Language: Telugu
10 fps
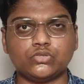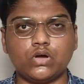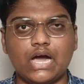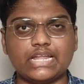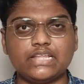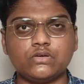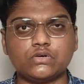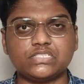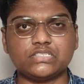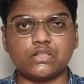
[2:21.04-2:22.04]
సో ఆన్లైన్
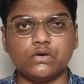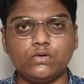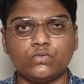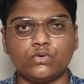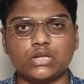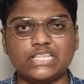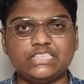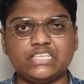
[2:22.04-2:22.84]
కోర్సెస్లో ఓన్లీ